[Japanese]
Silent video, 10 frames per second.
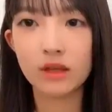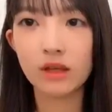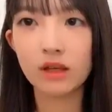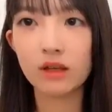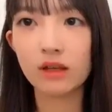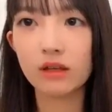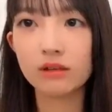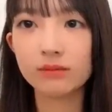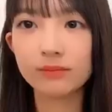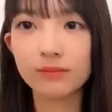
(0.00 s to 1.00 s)
えー、
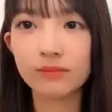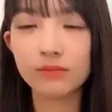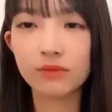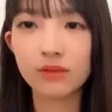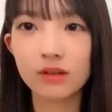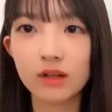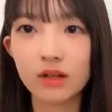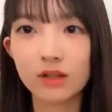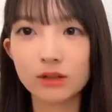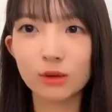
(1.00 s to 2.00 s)

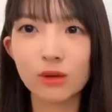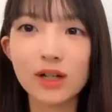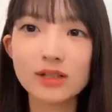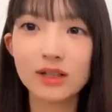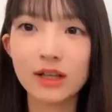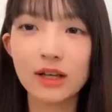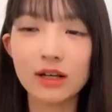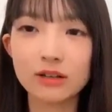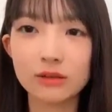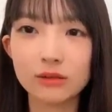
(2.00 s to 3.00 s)
そう朝ね
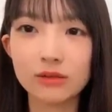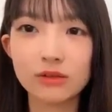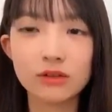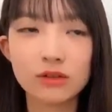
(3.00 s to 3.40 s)
あの